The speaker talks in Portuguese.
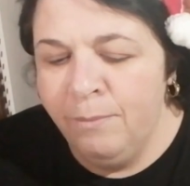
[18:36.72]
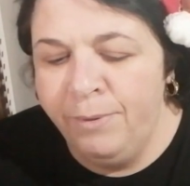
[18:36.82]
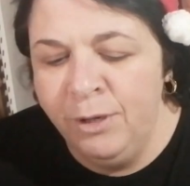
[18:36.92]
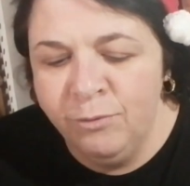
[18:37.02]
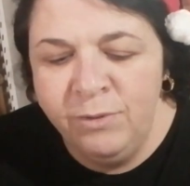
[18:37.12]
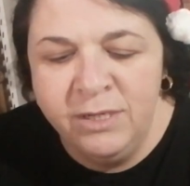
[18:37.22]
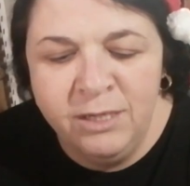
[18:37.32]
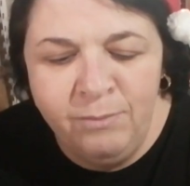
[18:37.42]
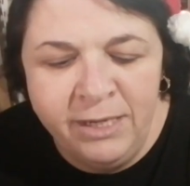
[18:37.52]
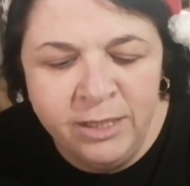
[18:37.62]
Pronto, minhas
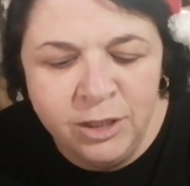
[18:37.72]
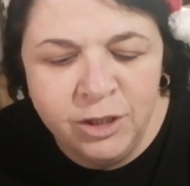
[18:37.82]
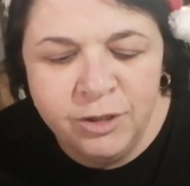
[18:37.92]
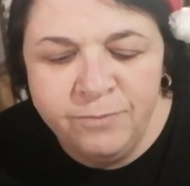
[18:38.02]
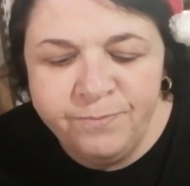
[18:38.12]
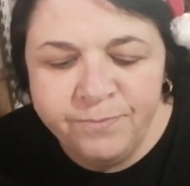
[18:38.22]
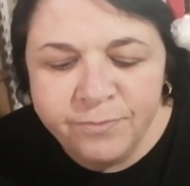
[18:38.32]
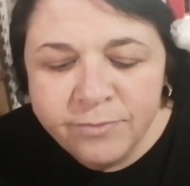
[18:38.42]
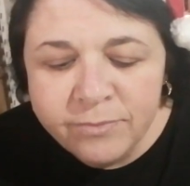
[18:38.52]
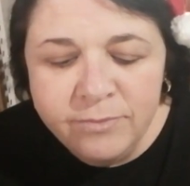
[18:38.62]
amigas,
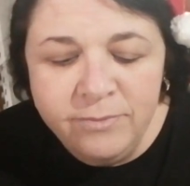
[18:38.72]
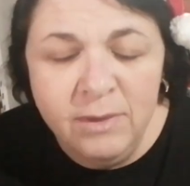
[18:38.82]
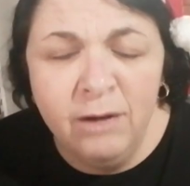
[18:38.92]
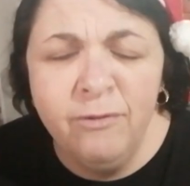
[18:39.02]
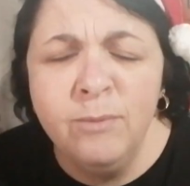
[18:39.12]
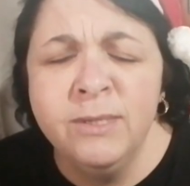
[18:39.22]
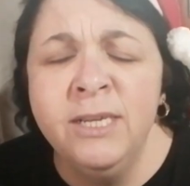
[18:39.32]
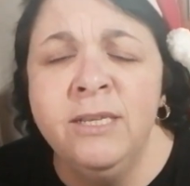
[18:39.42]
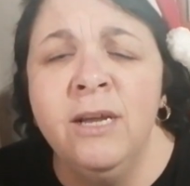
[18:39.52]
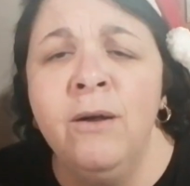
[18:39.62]
vamos
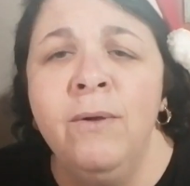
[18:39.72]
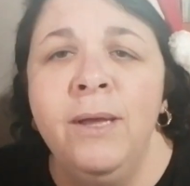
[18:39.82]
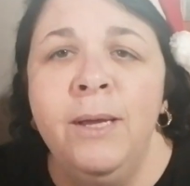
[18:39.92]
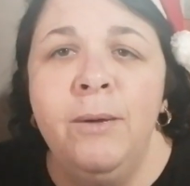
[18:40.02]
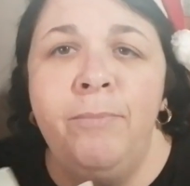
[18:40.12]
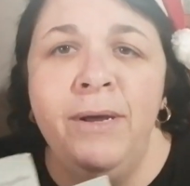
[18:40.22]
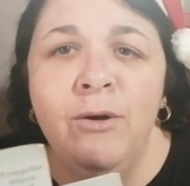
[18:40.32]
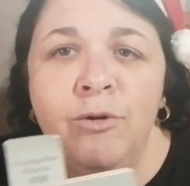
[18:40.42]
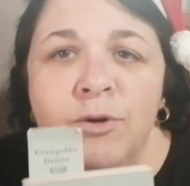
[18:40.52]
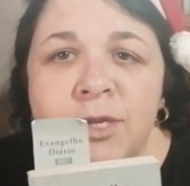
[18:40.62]
então
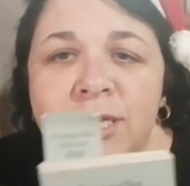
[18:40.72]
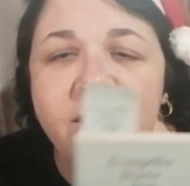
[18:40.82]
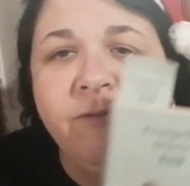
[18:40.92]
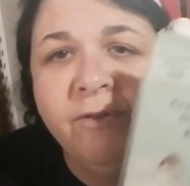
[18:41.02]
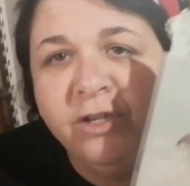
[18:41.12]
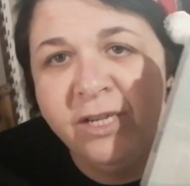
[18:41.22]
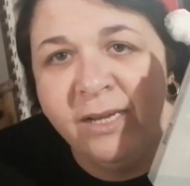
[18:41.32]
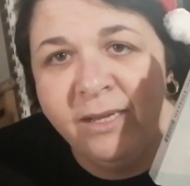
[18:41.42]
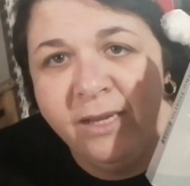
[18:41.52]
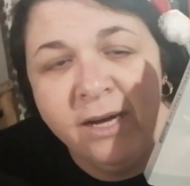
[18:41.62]
para o nosso
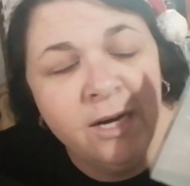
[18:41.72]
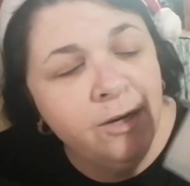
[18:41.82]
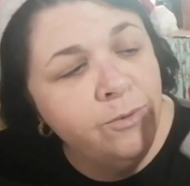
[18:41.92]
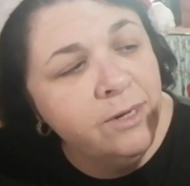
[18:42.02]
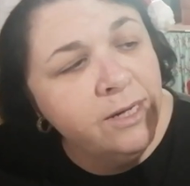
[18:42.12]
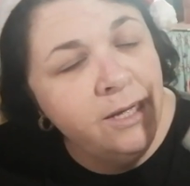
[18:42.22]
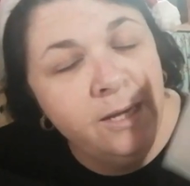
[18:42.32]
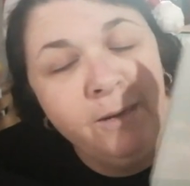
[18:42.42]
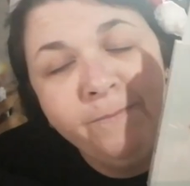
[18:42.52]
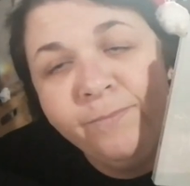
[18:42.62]
Evangelho diário
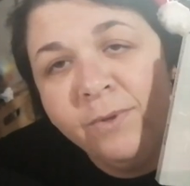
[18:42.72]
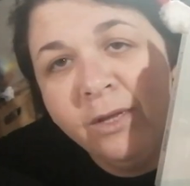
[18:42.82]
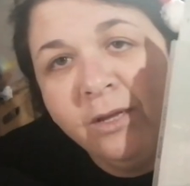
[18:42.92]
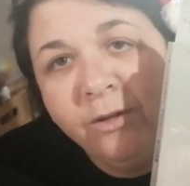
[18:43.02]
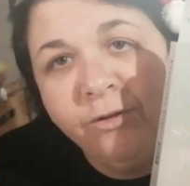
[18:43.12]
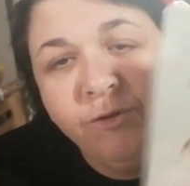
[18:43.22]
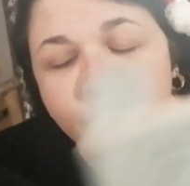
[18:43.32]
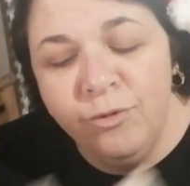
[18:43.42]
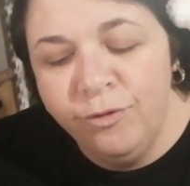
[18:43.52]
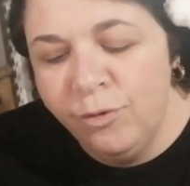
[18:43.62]
aqui de
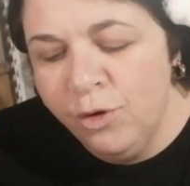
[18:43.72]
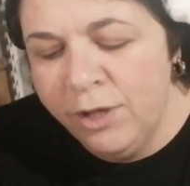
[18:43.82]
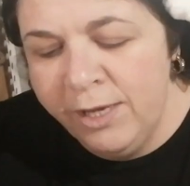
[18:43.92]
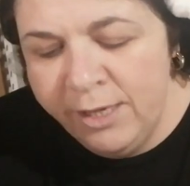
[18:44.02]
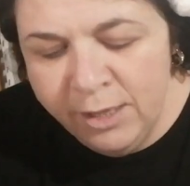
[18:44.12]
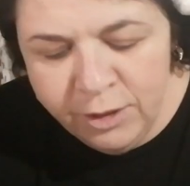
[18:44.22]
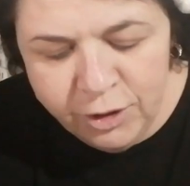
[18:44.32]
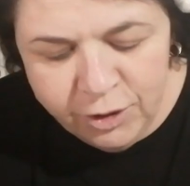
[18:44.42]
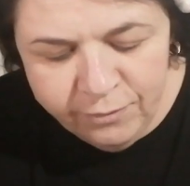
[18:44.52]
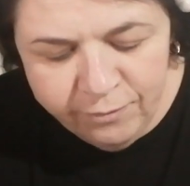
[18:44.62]
todos os
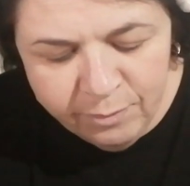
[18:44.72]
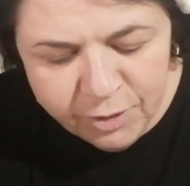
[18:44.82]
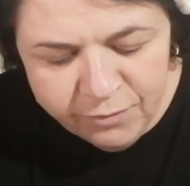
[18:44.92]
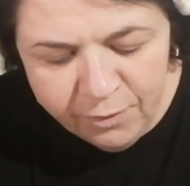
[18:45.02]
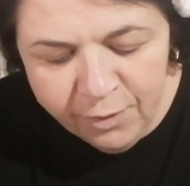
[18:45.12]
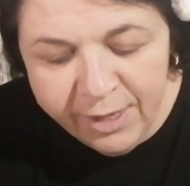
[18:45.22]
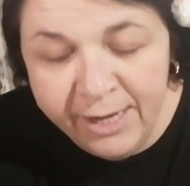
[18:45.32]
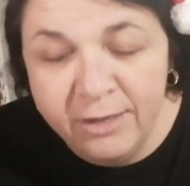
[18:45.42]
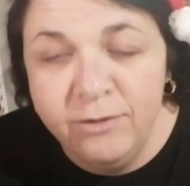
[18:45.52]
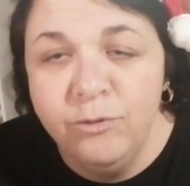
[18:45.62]
dias. Vamos ver o que
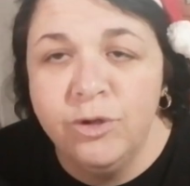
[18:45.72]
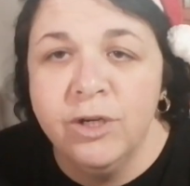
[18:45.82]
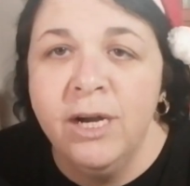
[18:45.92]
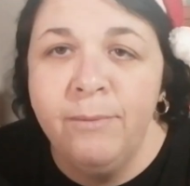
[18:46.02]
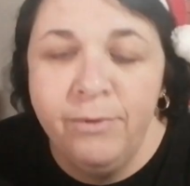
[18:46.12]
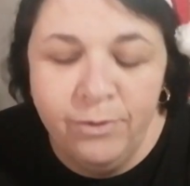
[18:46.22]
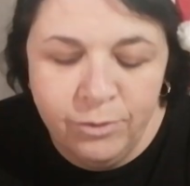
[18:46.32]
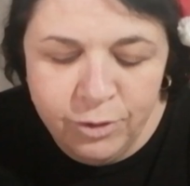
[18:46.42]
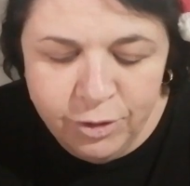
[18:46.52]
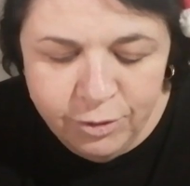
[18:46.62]
é que nos cabe
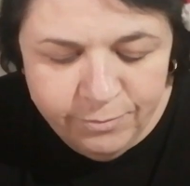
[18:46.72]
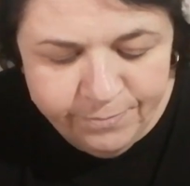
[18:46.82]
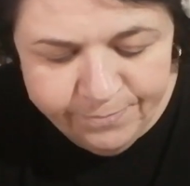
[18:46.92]
hoje.